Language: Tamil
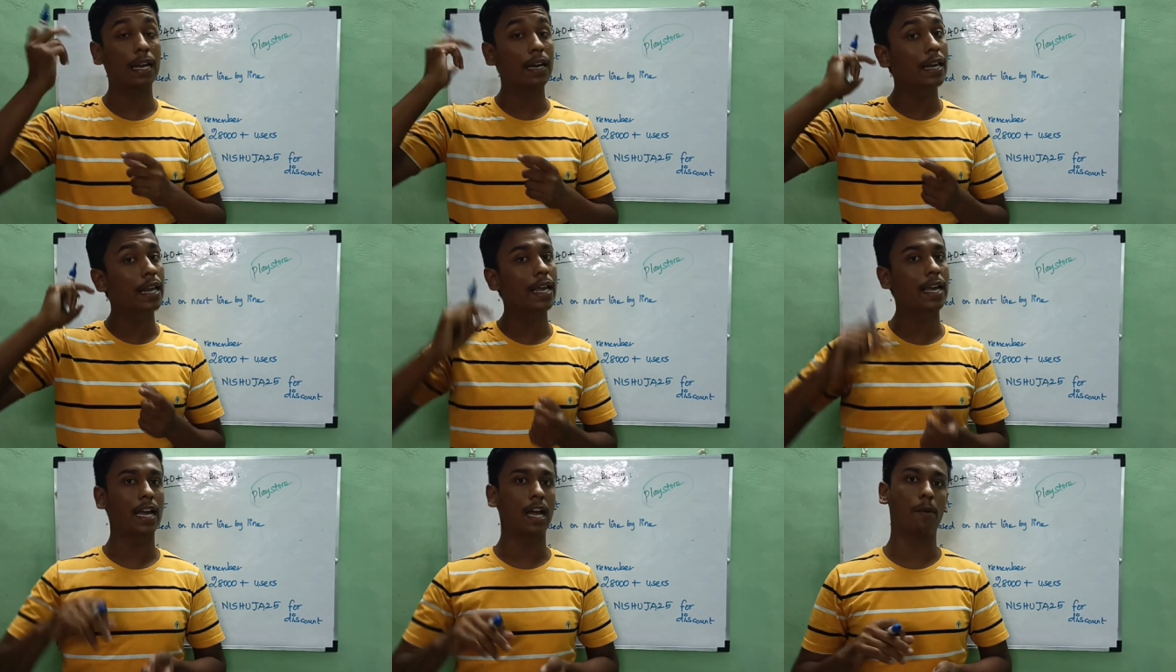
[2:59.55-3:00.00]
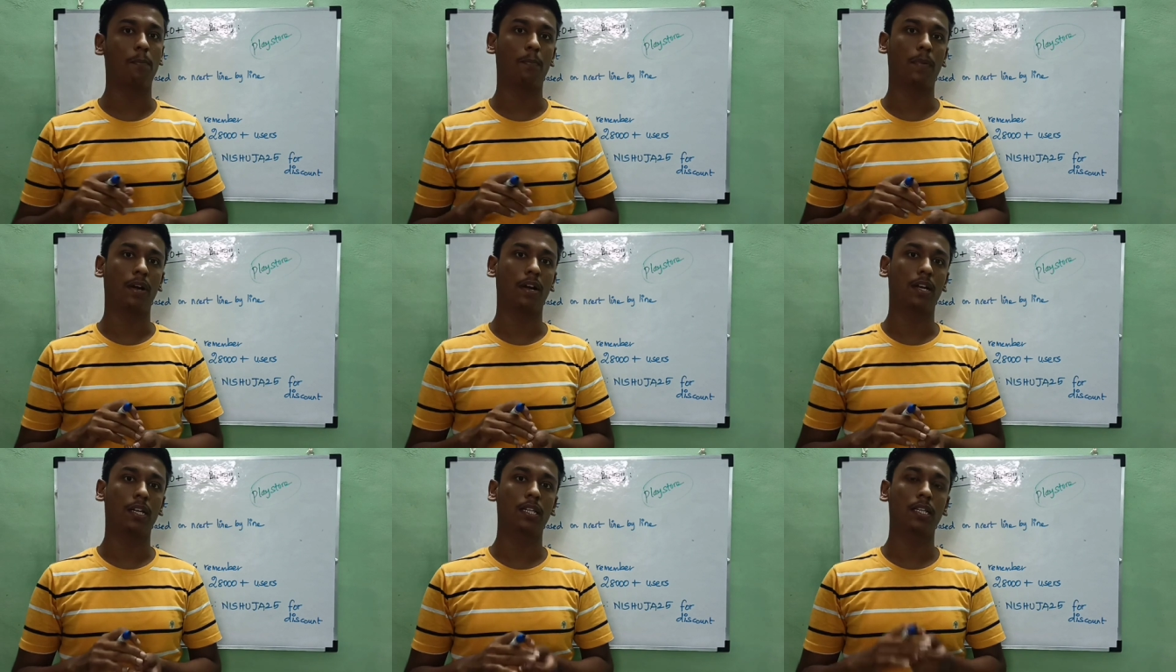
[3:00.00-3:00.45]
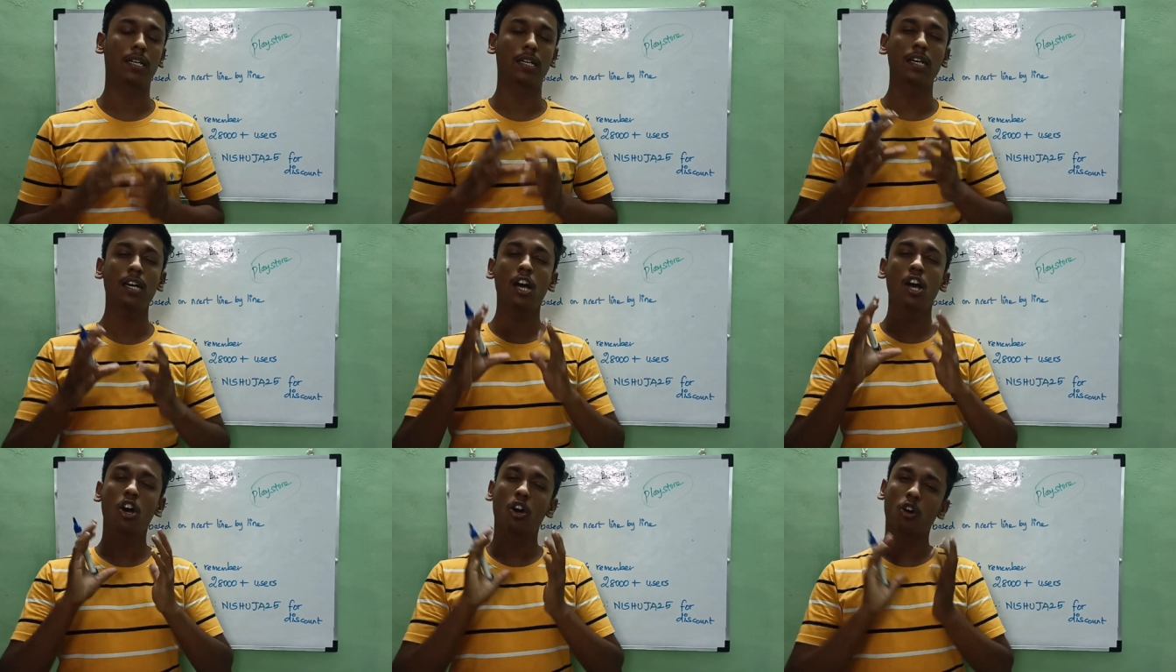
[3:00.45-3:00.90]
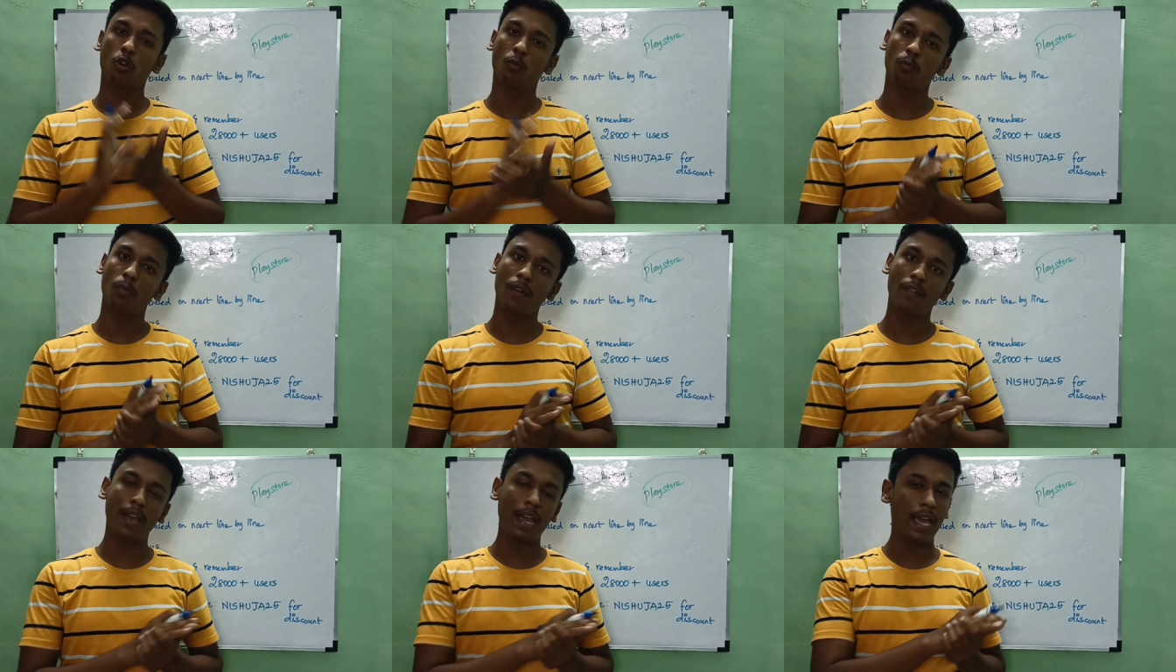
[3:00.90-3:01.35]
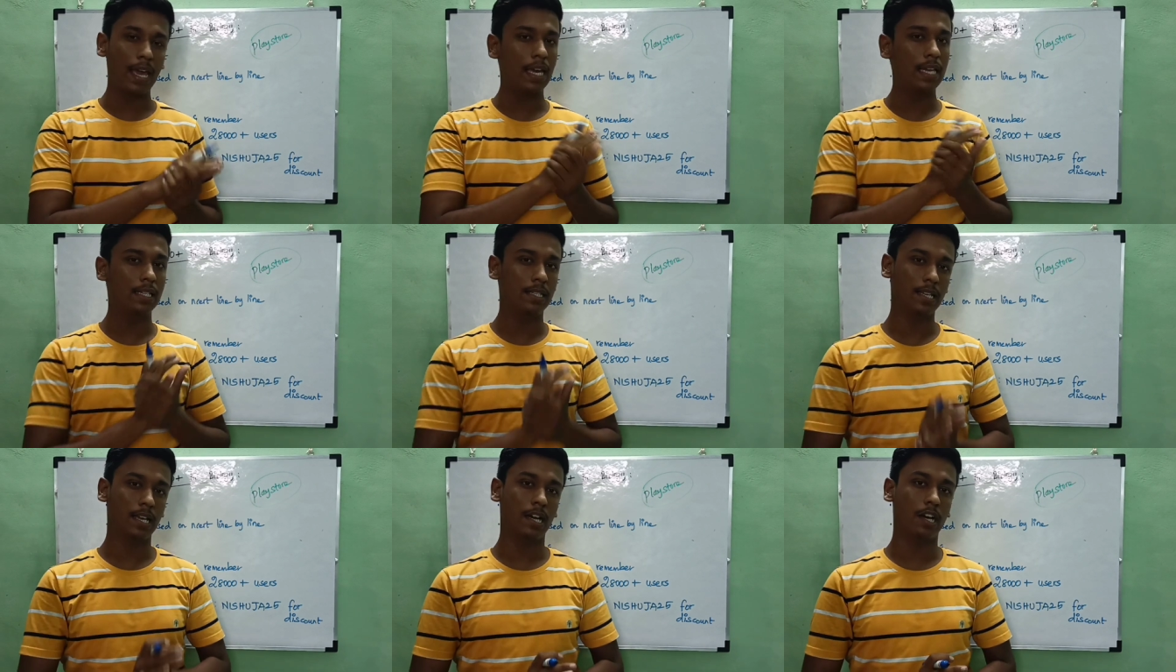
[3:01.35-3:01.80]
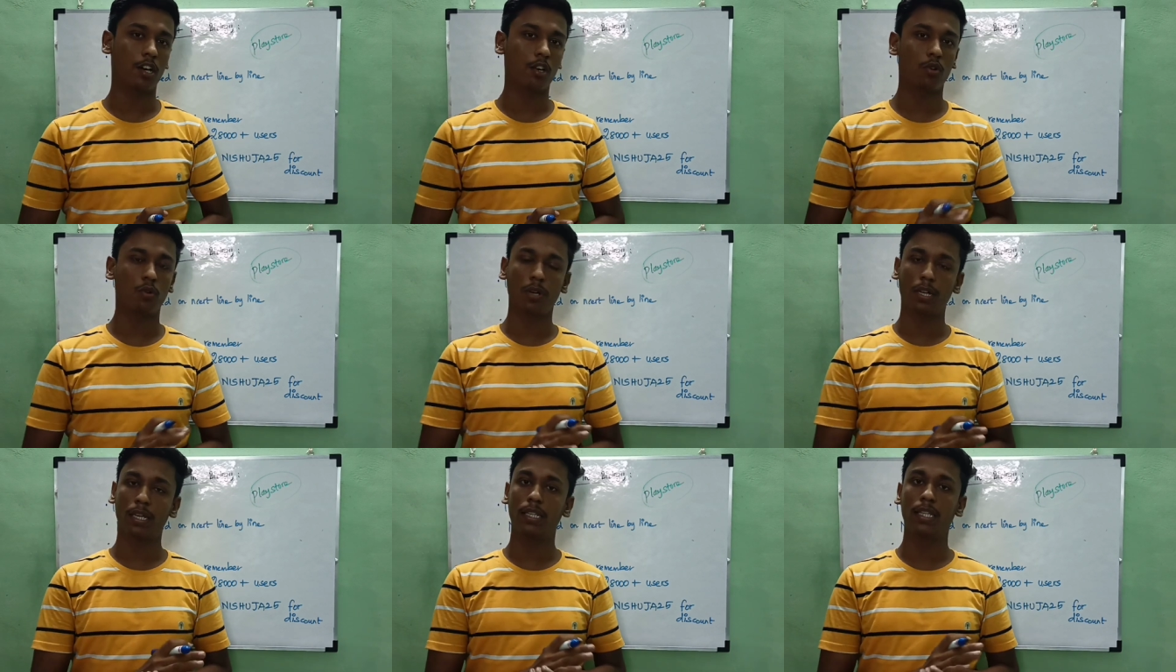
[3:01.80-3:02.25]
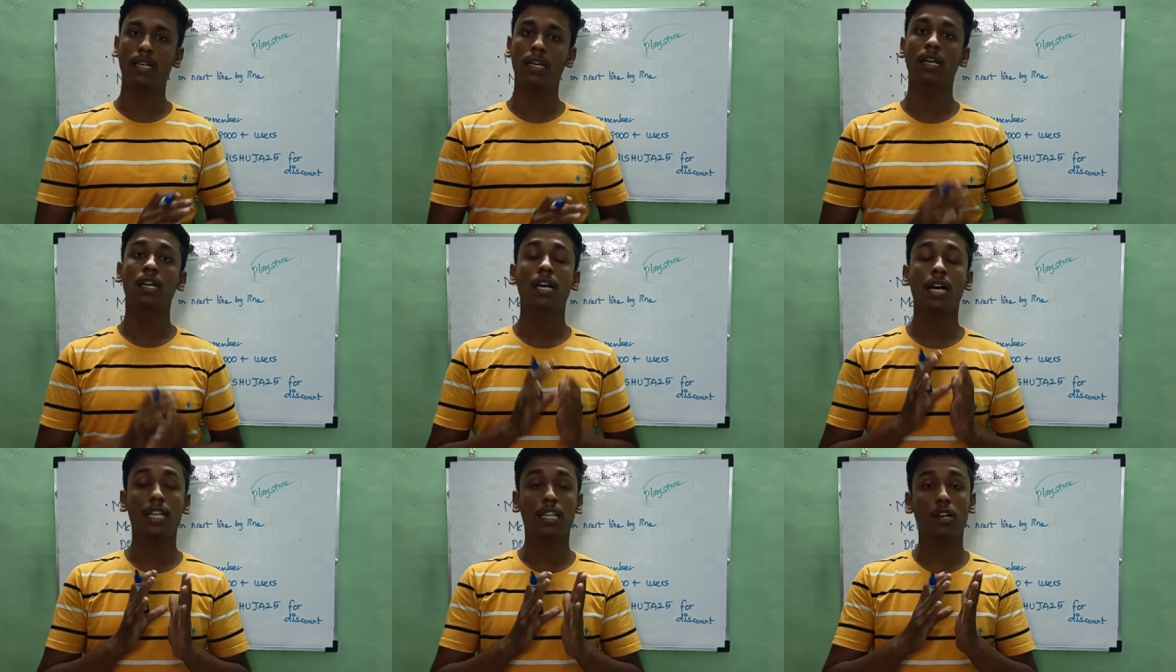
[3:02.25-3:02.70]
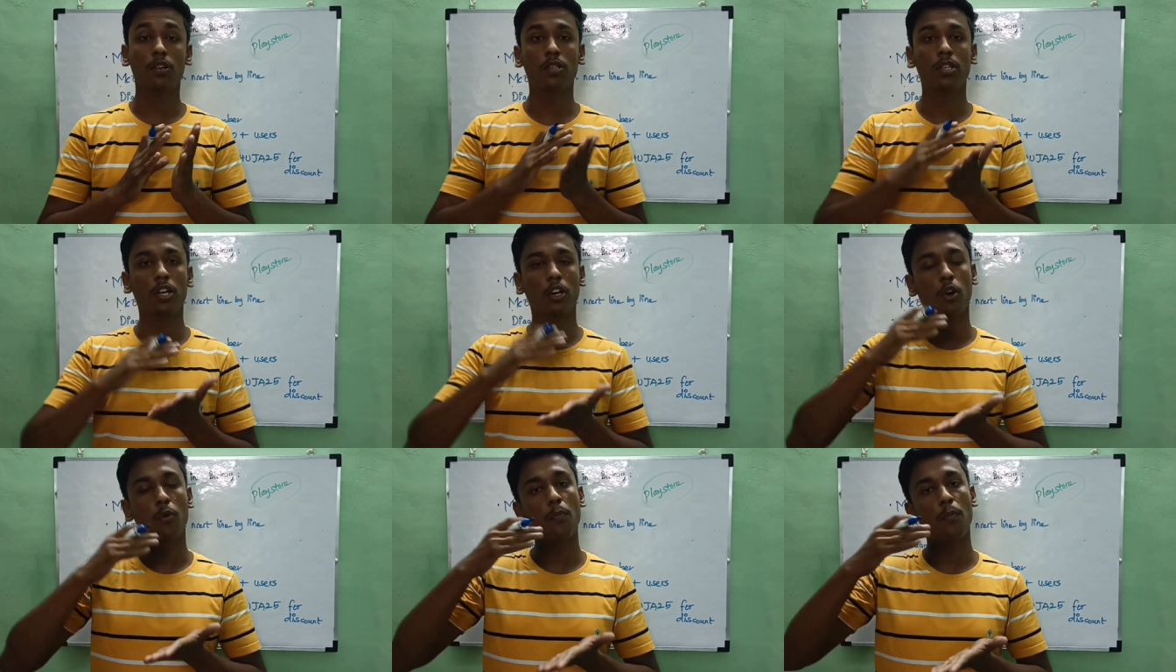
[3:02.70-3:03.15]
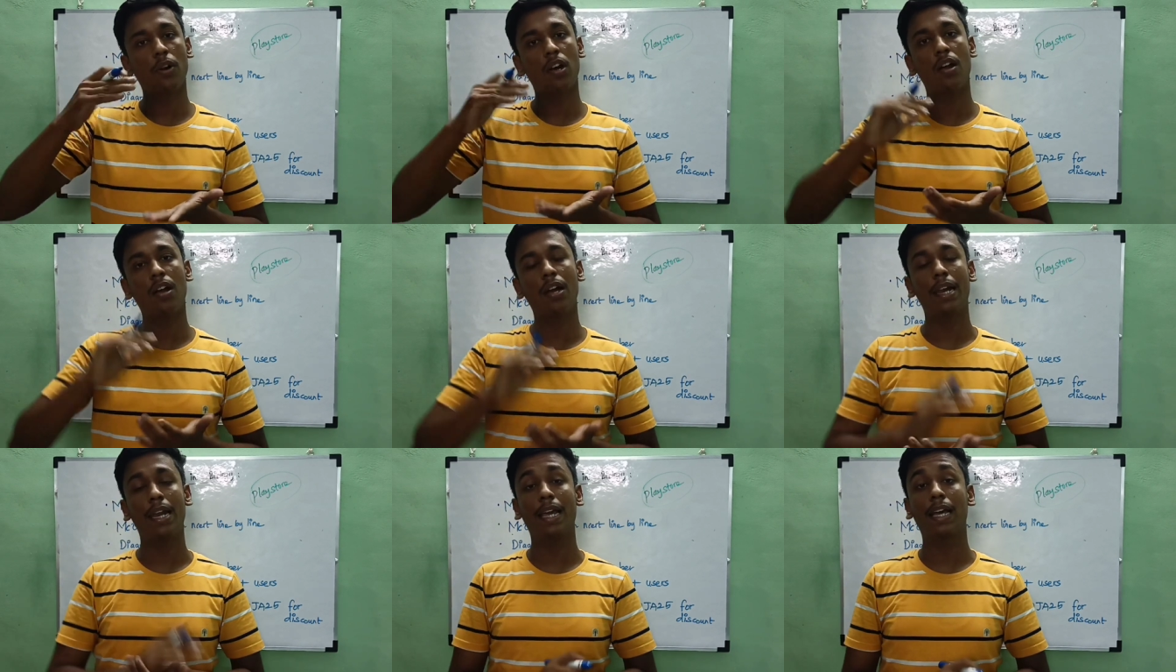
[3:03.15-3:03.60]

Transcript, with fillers: ரீகேப் பண்ணுறதுக்கு ரொம்பவே ஈஸியாக இருக்கும் இது அதாவது ரொம்ப நாள்